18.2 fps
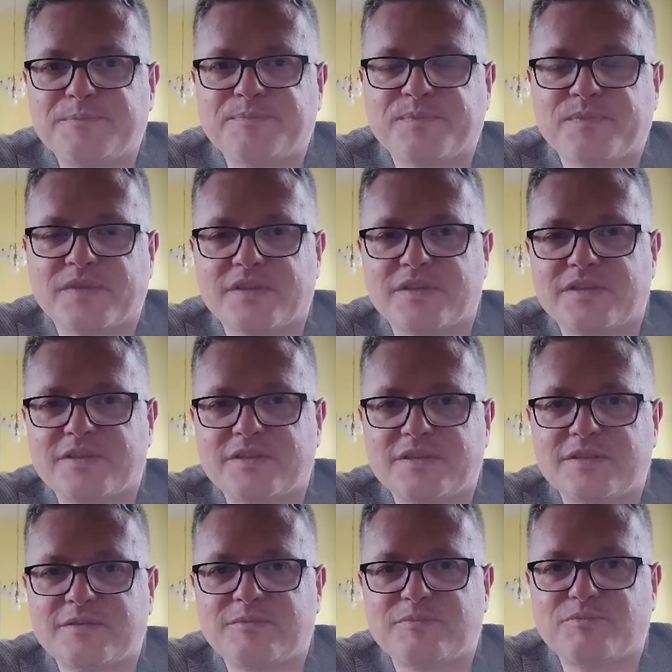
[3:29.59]

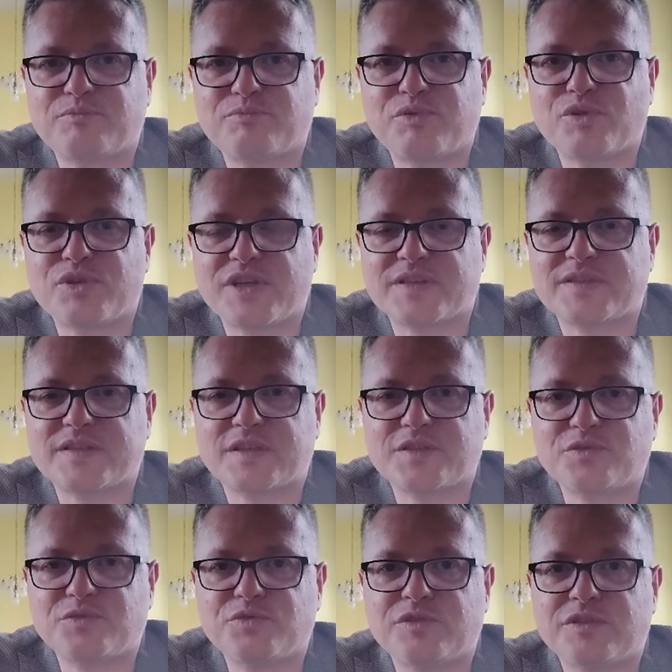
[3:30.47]
y,
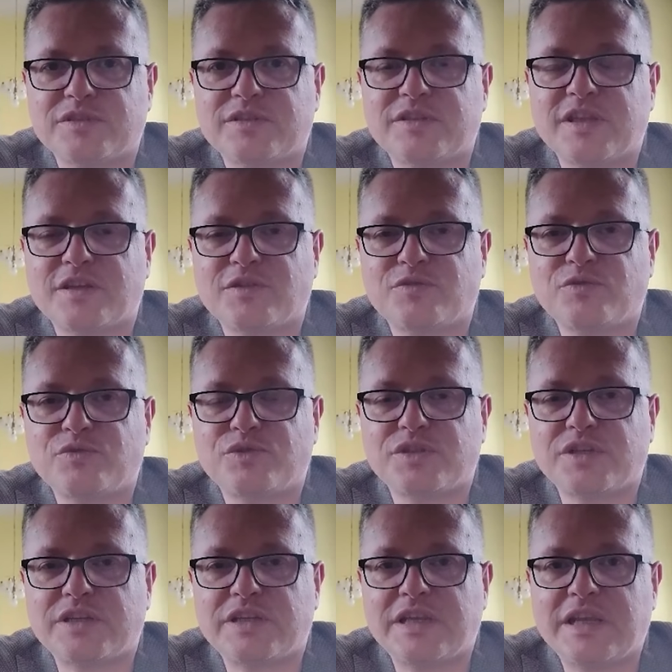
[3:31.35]
pokazaniu na
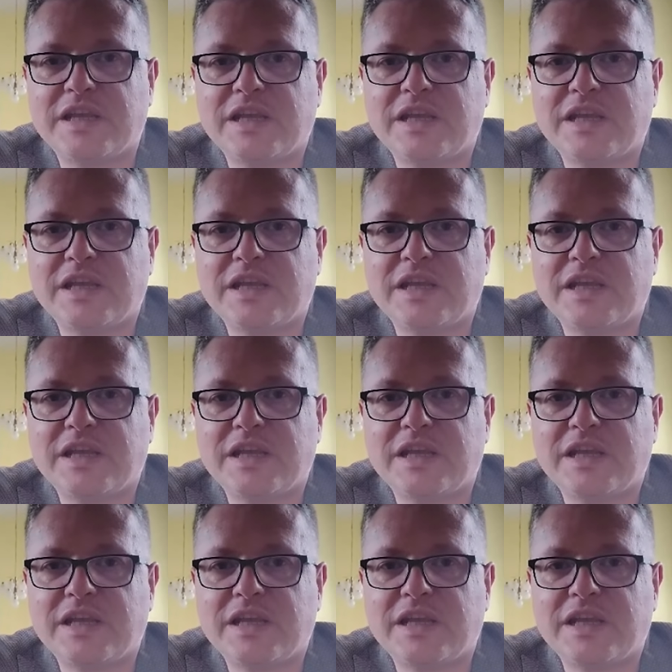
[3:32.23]
górze,